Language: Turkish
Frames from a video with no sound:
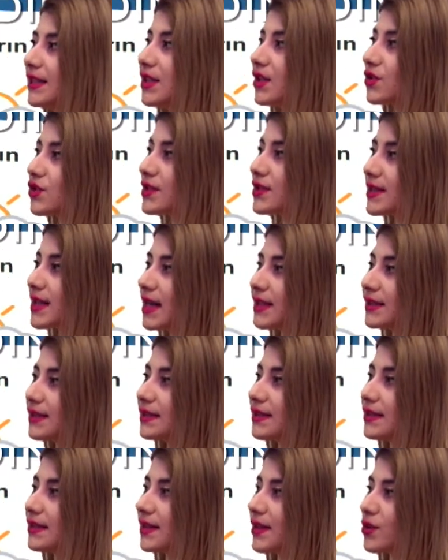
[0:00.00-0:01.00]
Gece
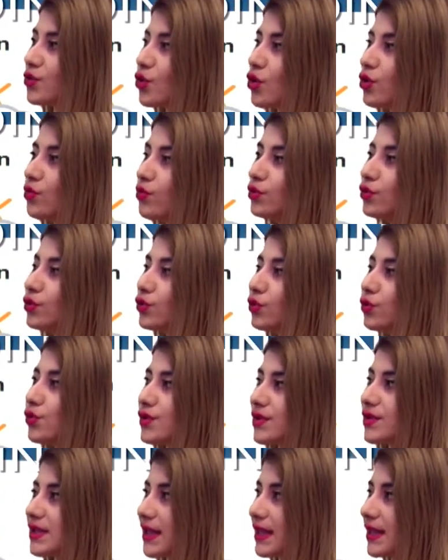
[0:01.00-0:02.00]
saatlerinde çok bulutlu
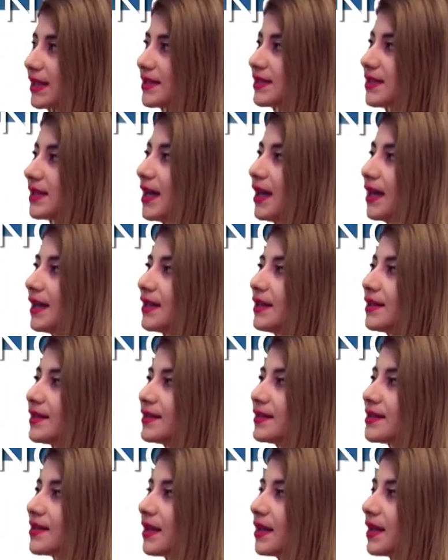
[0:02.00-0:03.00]
8. Yarın
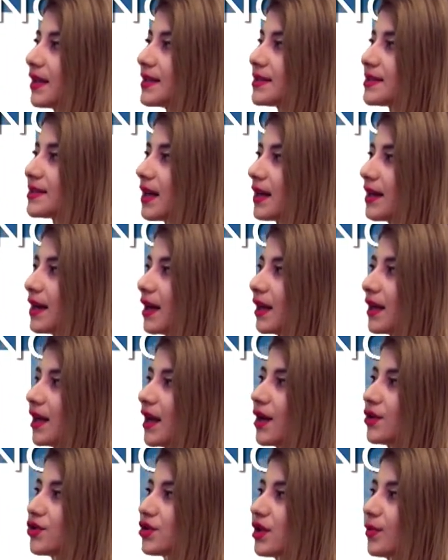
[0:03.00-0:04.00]
ise yine sağanak
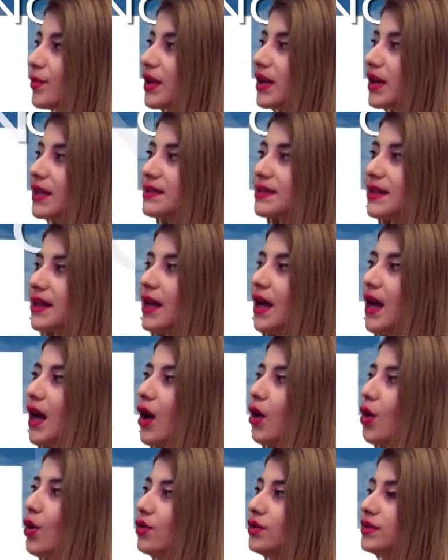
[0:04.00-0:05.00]
yağış Beşiktaş'la birlikte
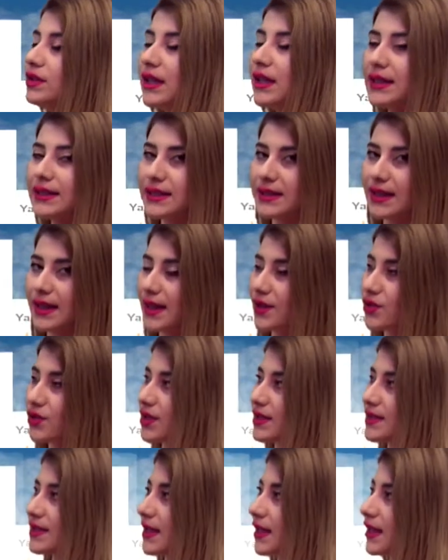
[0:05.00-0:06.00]
17
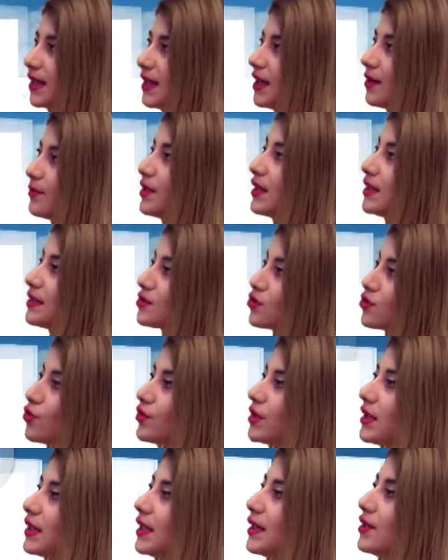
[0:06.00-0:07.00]
derecede. Bir
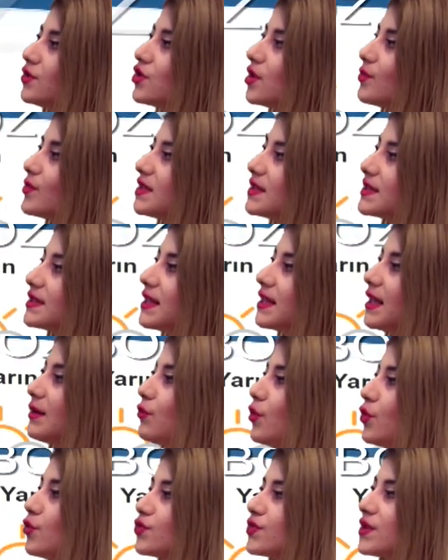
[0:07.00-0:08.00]
sonraki ilçemizde
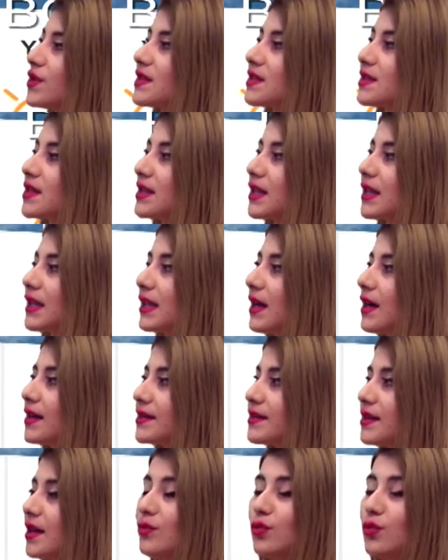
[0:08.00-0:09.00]
Bozyazı'da da yine
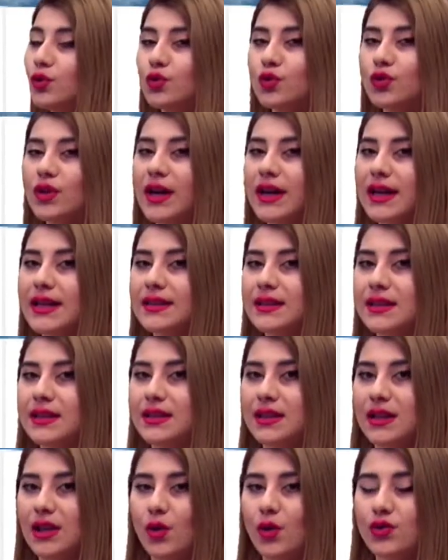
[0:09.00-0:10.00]
artan bulutlar
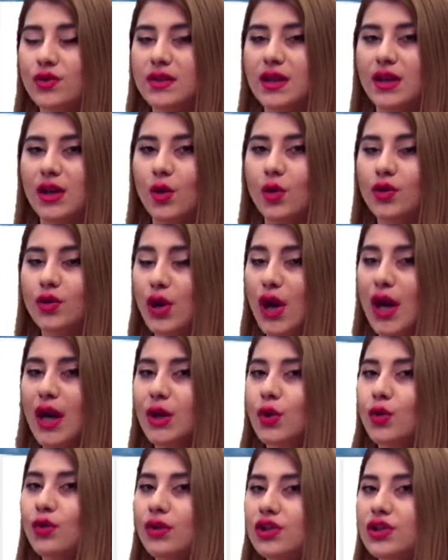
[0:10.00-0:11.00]
etkisini gösteriyor.
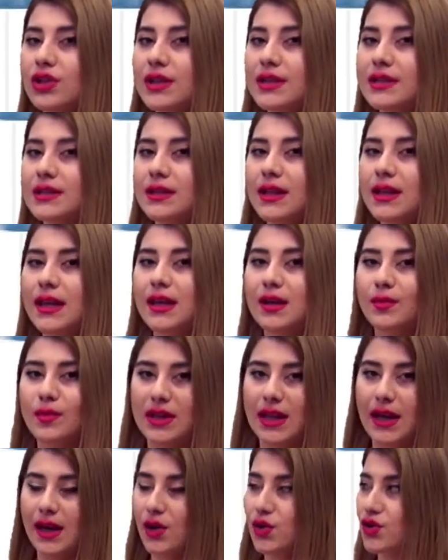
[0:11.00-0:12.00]
Gün içerisinde
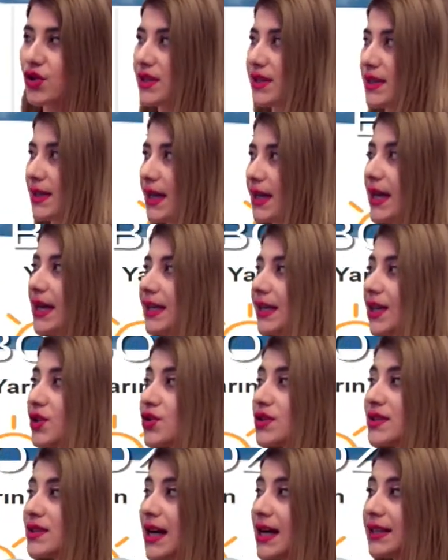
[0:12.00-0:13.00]
20 derecede.
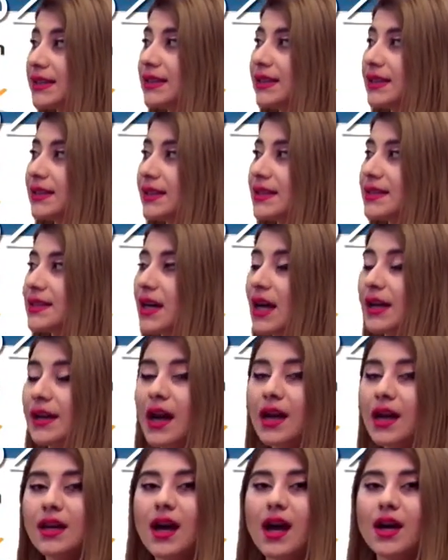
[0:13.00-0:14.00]
Gece saatlerinde
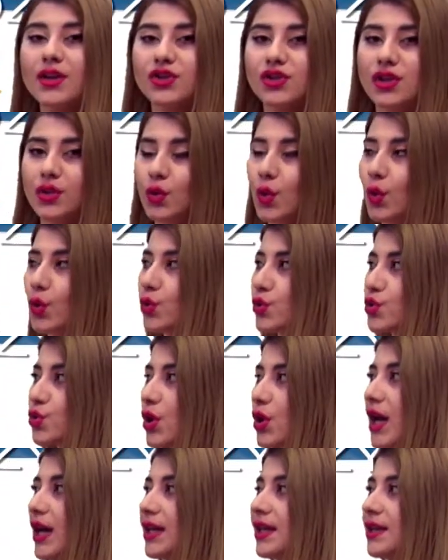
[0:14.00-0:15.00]
sağanak yağışla 9.
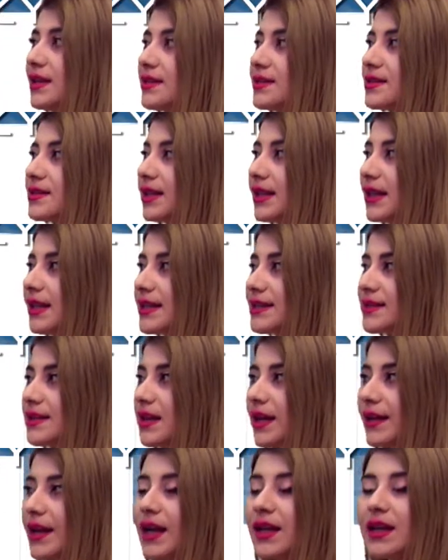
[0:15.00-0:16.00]
Yarınsa yine
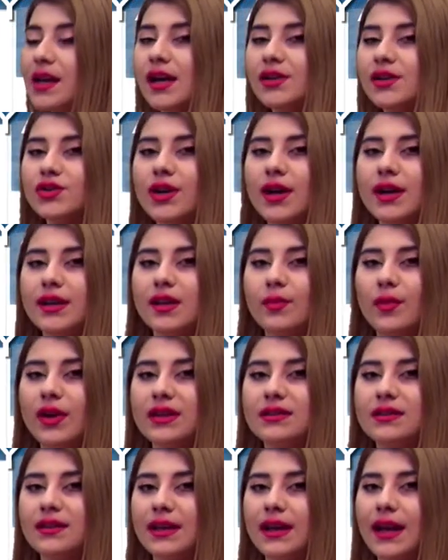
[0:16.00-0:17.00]
sağanak yağış
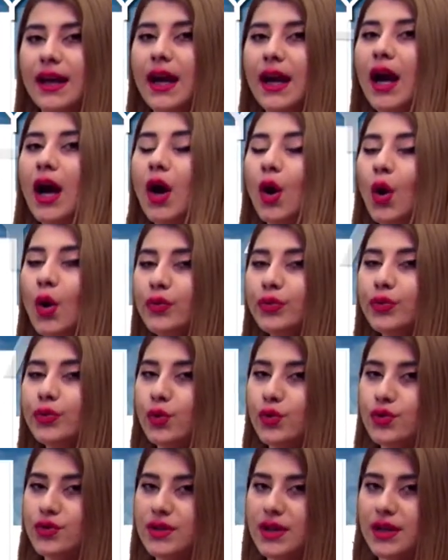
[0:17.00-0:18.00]
hakimiyetiyle
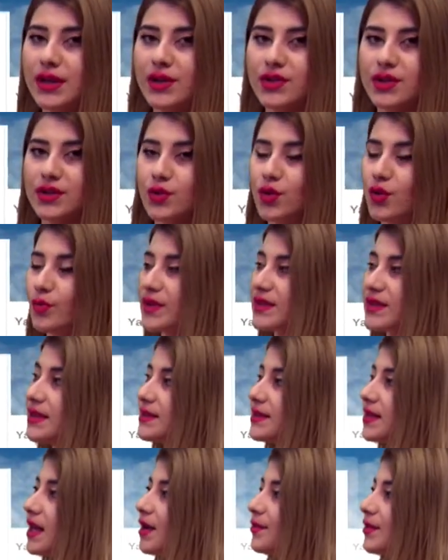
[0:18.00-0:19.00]
19 derecede
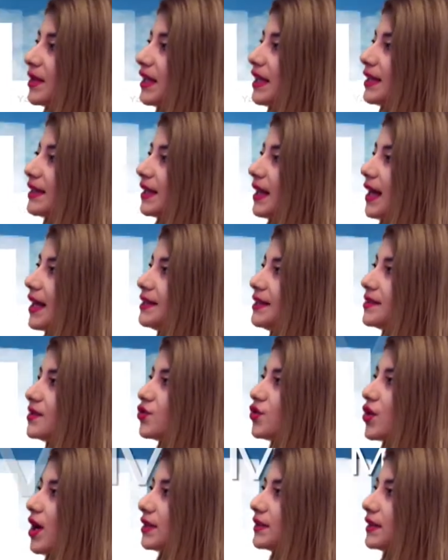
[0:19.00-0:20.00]
olması tahmin edilen
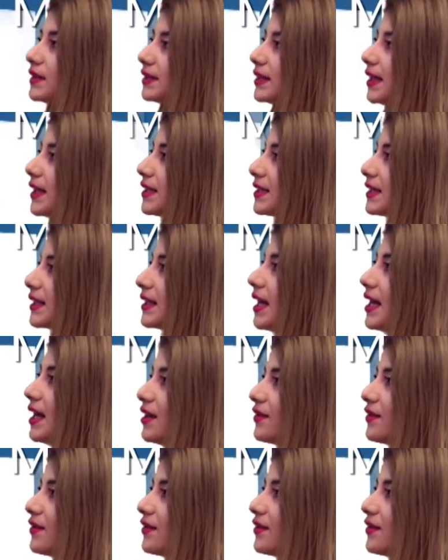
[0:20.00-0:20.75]
sıcaklık değeri.